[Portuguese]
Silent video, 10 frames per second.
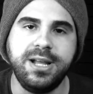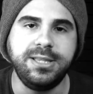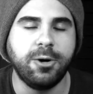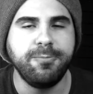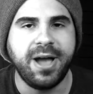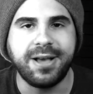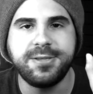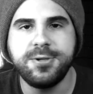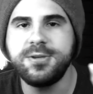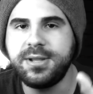Então,
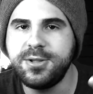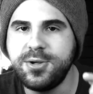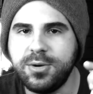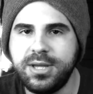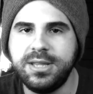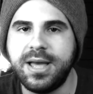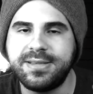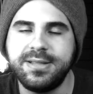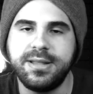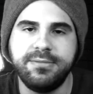assista esse trechinho aqui
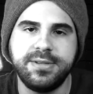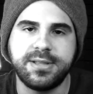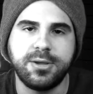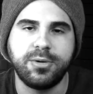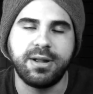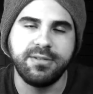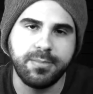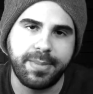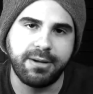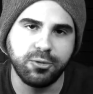dessa entrevista que eu
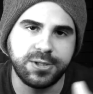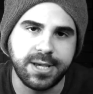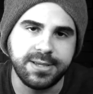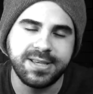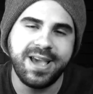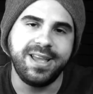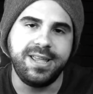gravei para vocês